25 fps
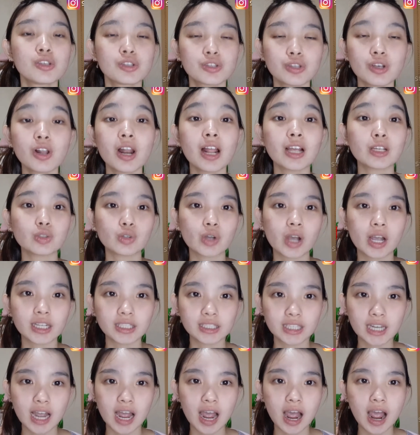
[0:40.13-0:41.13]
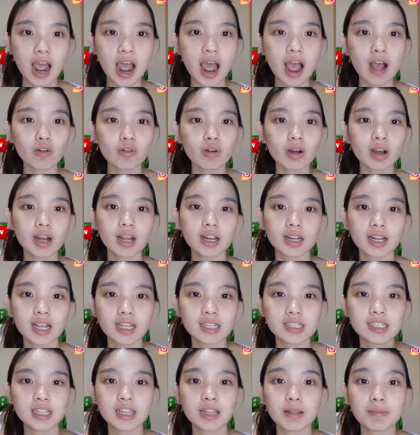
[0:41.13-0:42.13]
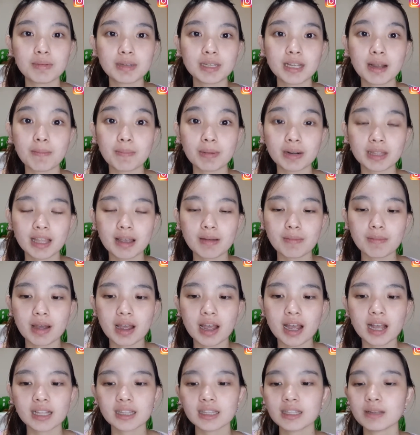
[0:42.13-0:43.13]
So langsung aja aku akan kasih tips yang pertama.